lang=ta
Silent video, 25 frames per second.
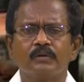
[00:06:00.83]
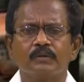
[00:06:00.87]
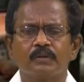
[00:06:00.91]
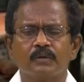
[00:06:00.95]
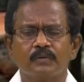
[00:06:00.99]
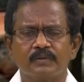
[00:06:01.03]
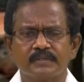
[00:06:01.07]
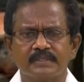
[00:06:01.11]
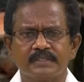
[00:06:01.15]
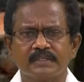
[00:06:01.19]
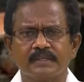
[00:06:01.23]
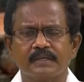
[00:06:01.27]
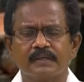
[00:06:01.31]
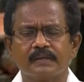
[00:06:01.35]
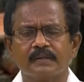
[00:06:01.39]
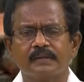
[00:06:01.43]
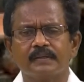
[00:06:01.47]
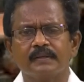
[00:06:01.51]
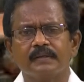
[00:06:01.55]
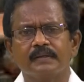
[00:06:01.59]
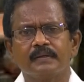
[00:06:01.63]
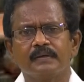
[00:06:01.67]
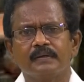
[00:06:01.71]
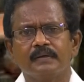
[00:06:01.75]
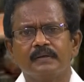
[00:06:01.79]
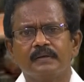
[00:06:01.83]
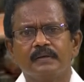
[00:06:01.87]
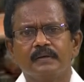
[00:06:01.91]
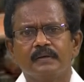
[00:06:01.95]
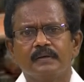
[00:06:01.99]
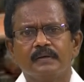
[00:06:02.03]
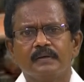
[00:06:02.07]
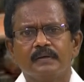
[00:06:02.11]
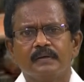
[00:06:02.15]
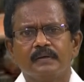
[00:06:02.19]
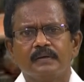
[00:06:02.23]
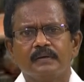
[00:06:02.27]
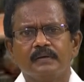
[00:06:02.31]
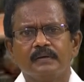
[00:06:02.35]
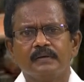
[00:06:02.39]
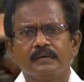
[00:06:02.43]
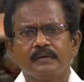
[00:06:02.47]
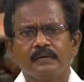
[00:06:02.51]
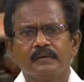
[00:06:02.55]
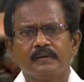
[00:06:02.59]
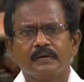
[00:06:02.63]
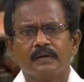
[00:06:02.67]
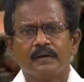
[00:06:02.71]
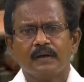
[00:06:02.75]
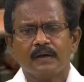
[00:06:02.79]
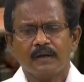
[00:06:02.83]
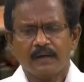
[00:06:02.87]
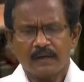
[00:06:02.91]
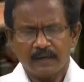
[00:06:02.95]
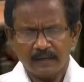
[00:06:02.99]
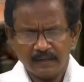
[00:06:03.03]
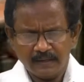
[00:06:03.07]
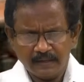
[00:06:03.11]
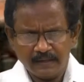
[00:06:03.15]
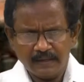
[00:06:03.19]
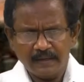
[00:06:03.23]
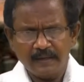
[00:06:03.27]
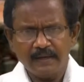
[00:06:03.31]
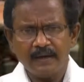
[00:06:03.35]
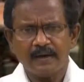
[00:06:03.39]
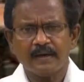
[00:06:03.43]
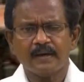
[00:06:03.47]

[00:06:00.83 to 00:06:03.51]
துவச்சிக்கிறது அங்கேயே